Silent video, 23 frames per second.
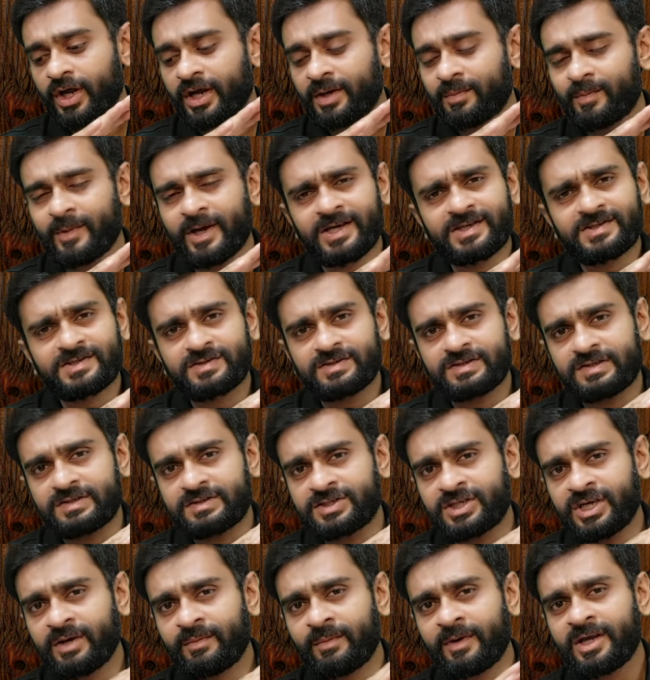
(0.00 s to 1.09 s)
एटमैक्स
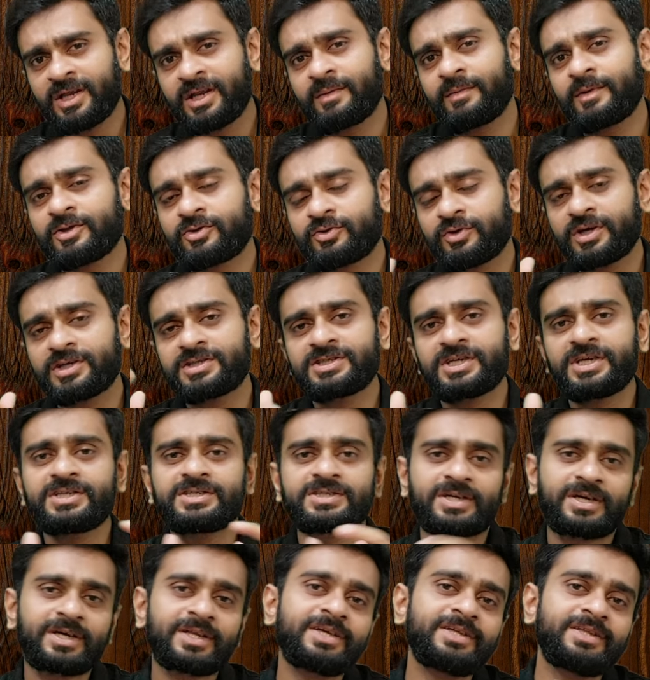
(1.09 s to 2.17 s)
छः महीने में तो ये चेंज
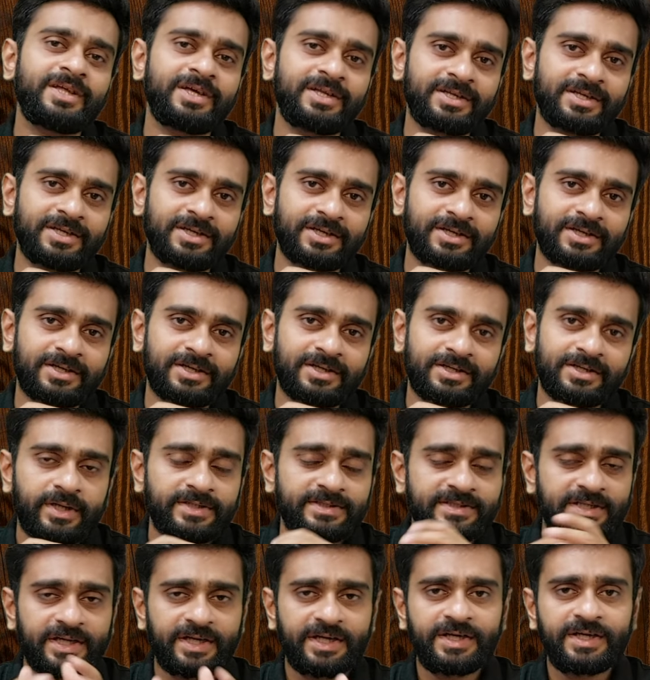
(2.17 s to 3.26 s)
कर ही देनी है
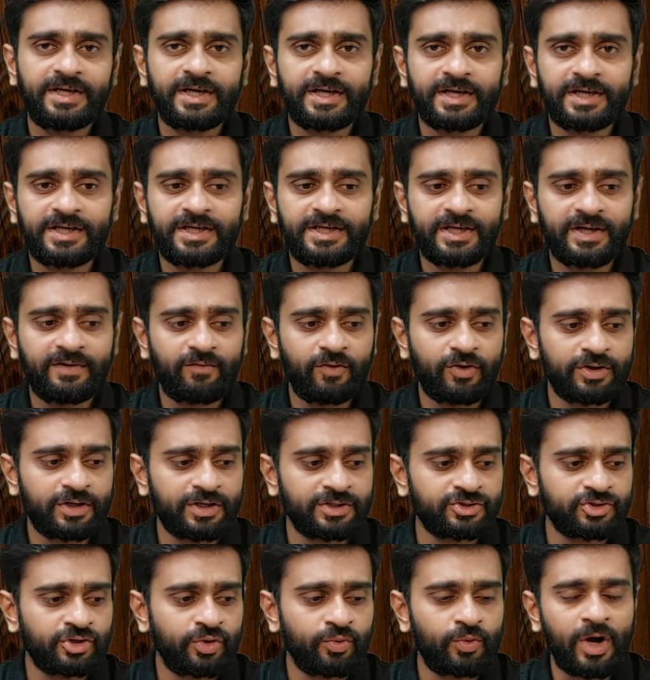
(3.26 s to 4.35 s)
ऐसा नहीं है कि ये वाटर
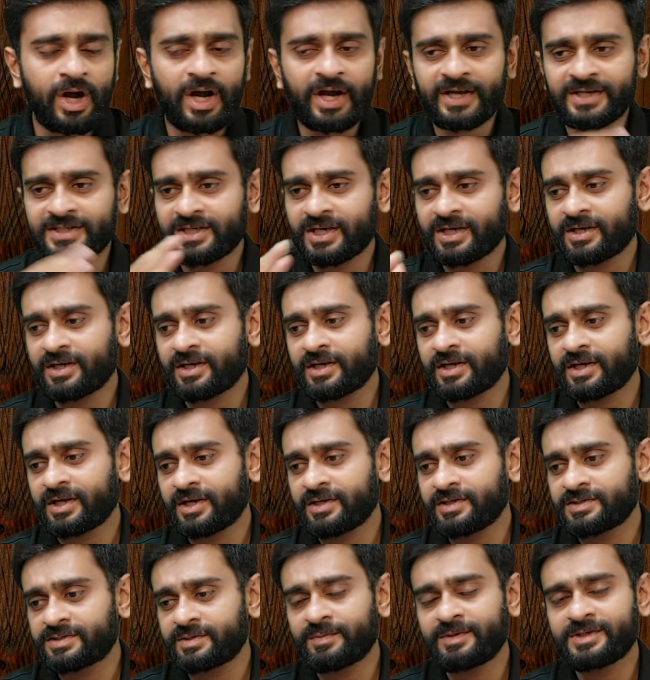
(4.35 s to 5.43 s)
जो है वो आगे जा
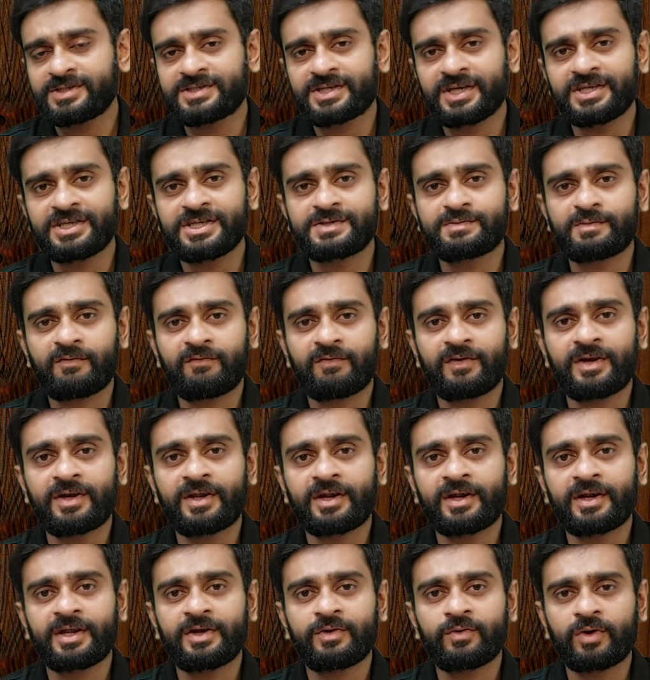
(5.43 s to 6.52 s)
करके सभी स्टेजेस में
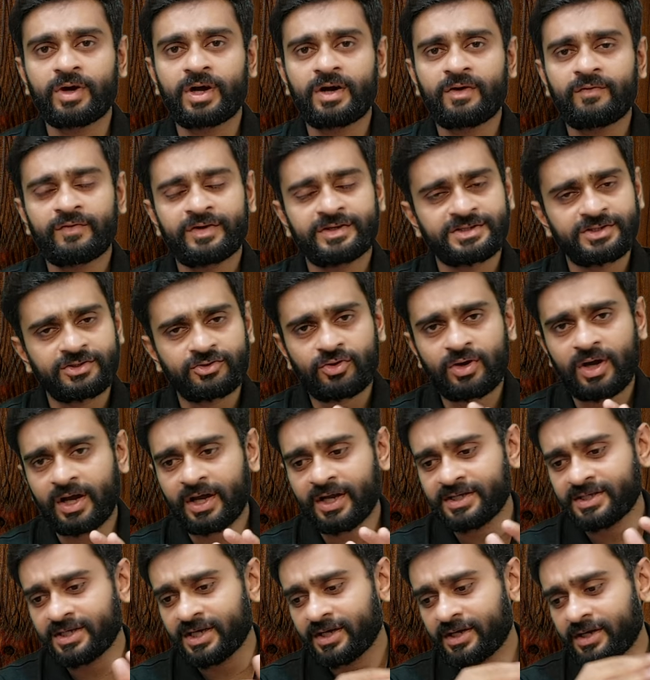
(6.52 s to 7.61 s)
फ़िल्टर नहीं होगा वैसे तो
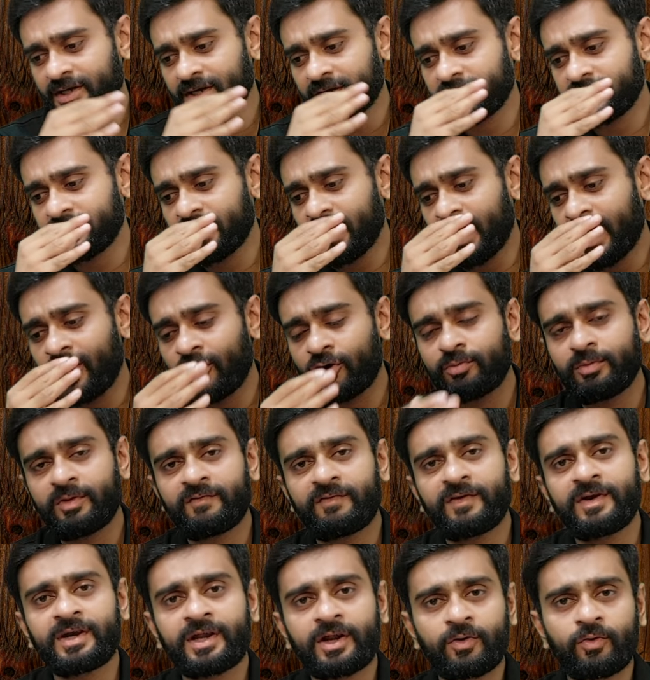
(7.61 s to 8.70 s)
आगे जा करके ये आर में
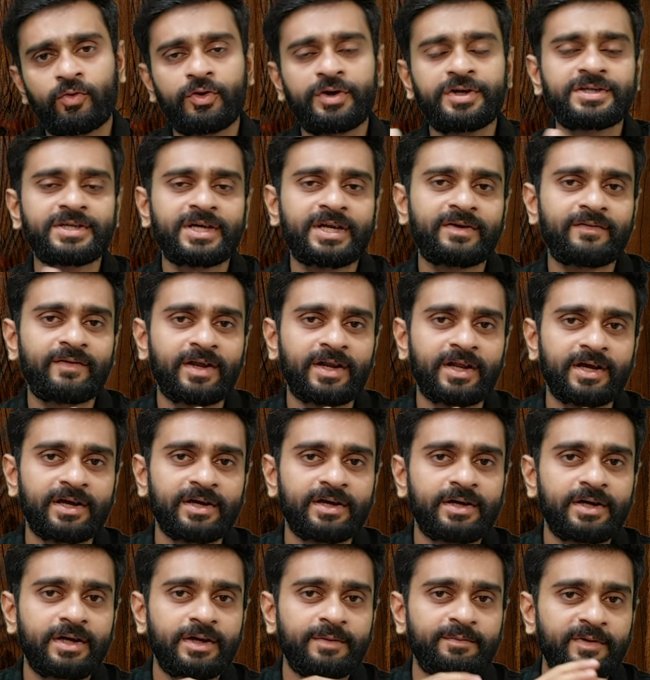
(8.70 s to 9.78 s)
फ़िल्टर हो ही जाने वाला
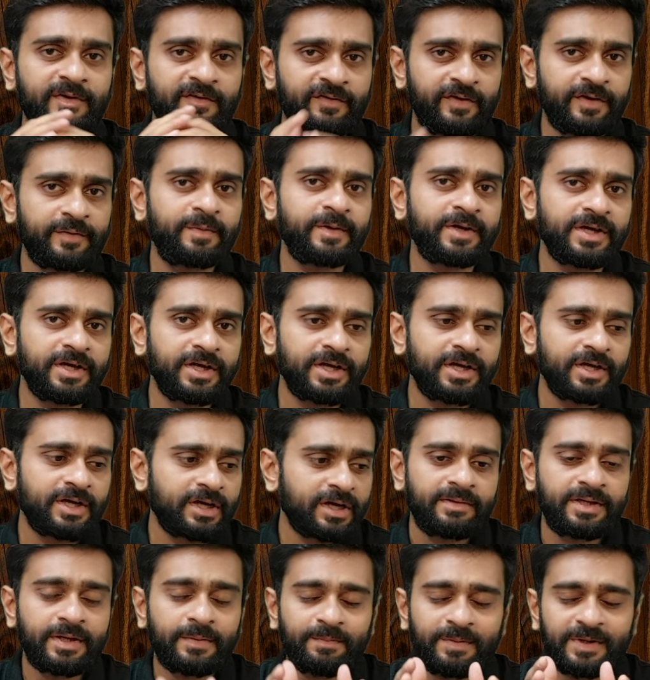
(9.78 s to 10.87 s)
है पर फिर भी
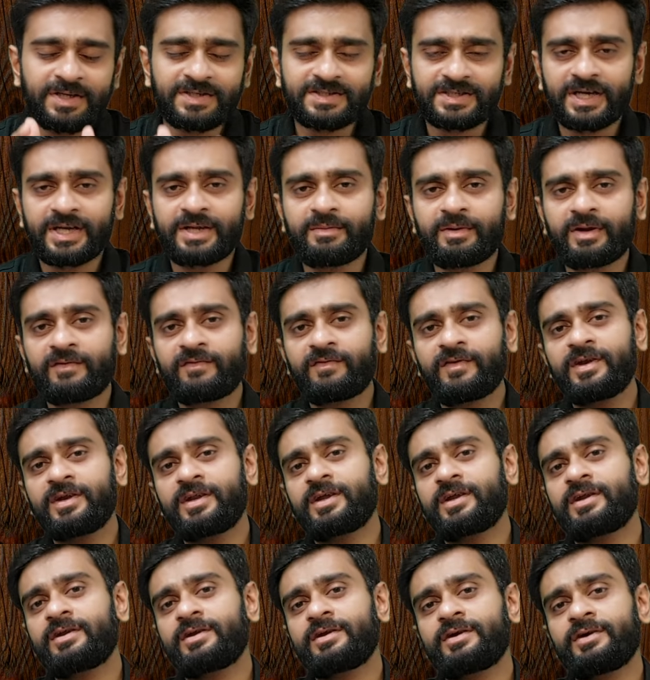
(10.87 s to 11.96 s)
ये प्री सेडिमेंट
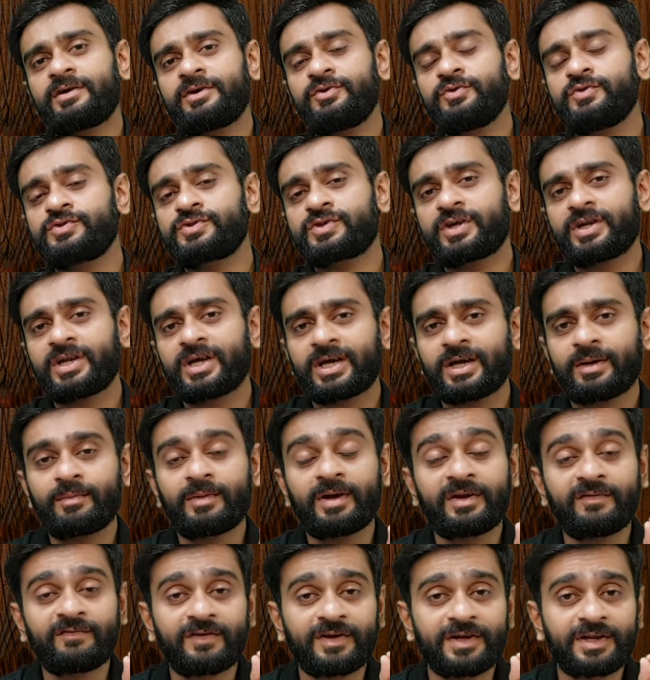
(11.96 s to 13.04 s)
फ़िल्टर यूज़ करने का
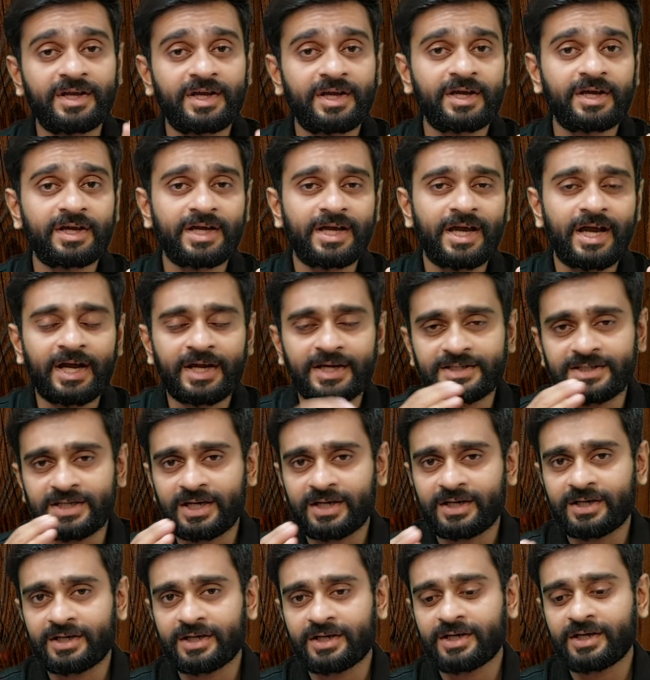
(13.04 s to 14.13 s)
बेनिफिट ये है कि आगे जा
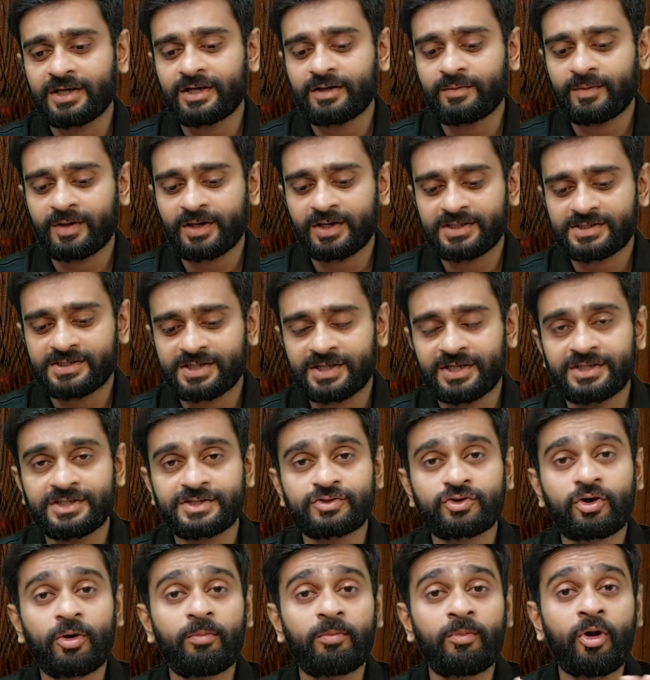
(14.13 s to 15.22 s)
करके हमारे
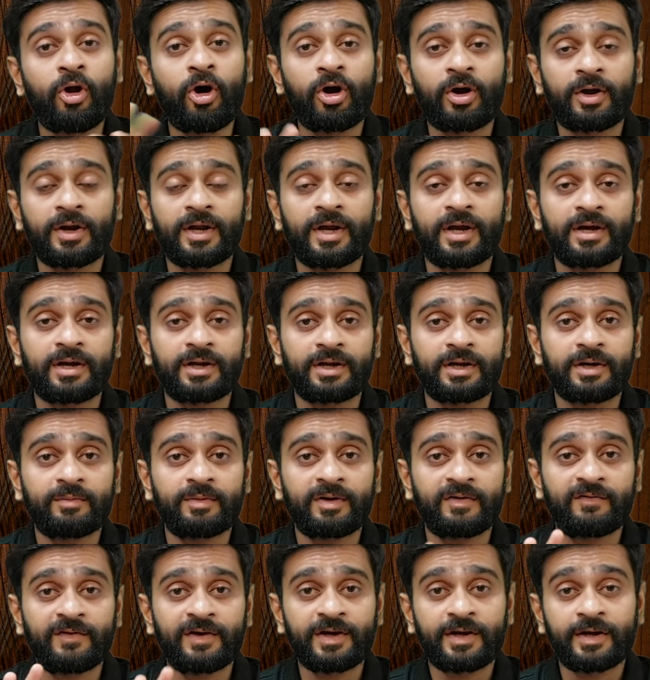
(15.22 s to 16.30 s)
स्टेजेस को ब्लॉक ना करे
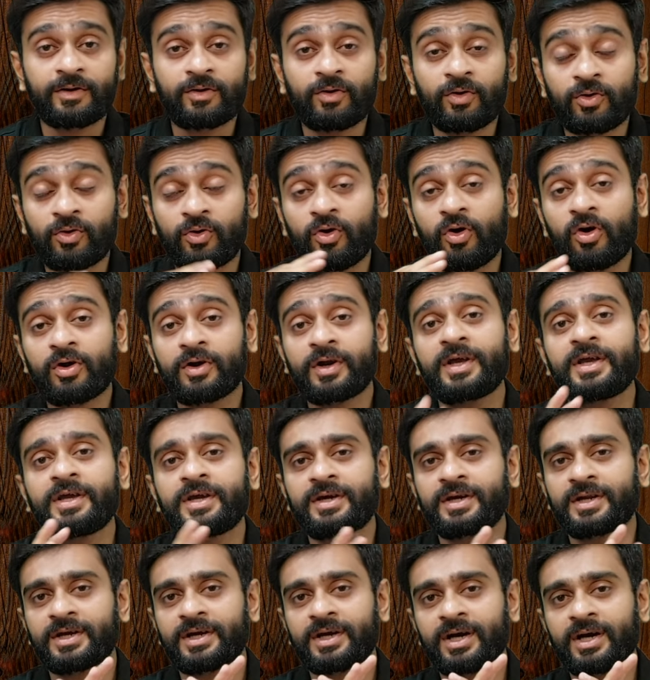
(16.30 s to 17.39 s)
हमारे फ़िल्टर को क्लॉग नहीं
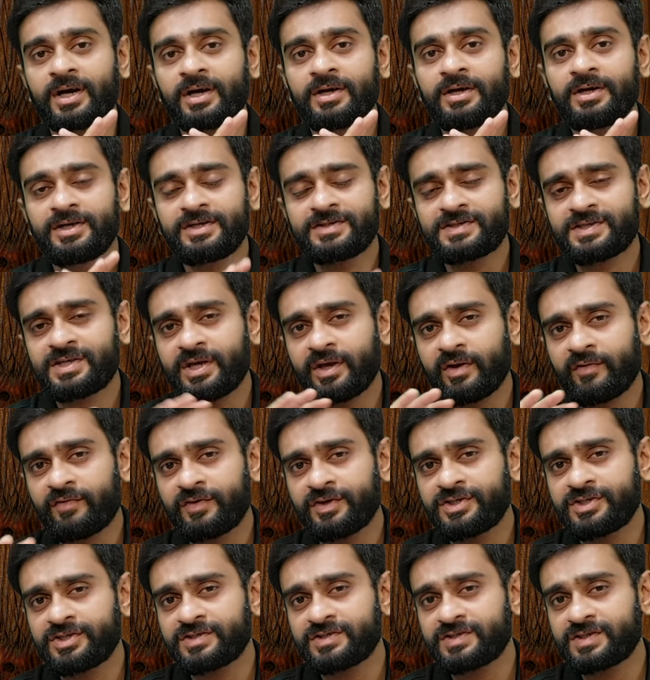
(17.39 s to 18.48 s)
करेगा इसकी
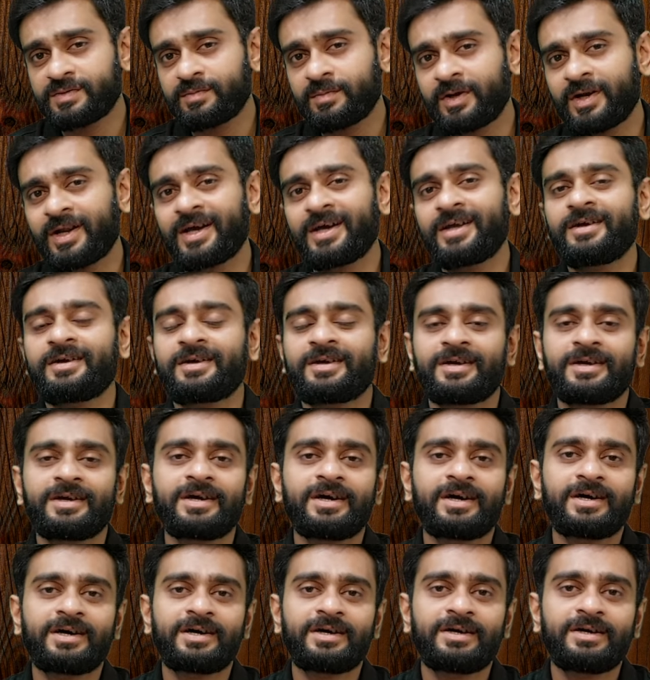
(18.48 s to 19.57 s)
एफिशिएंसी बनाए
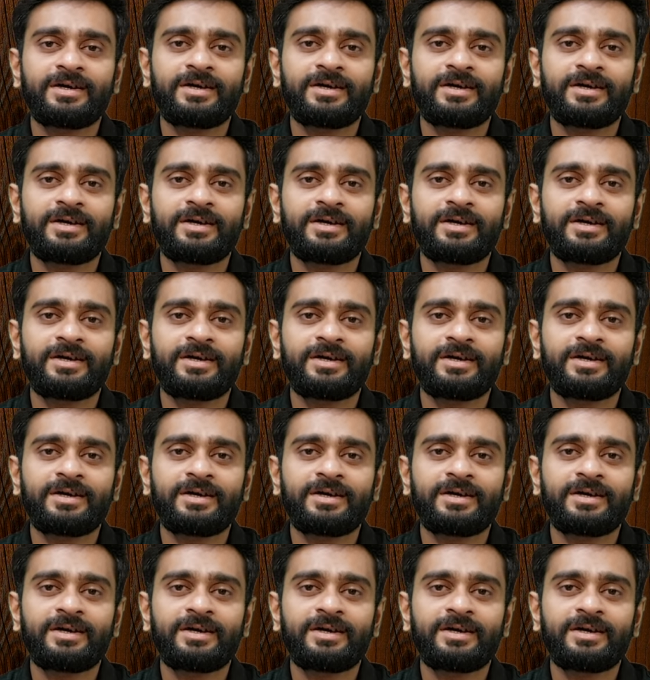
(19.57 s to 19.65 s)
रखेगा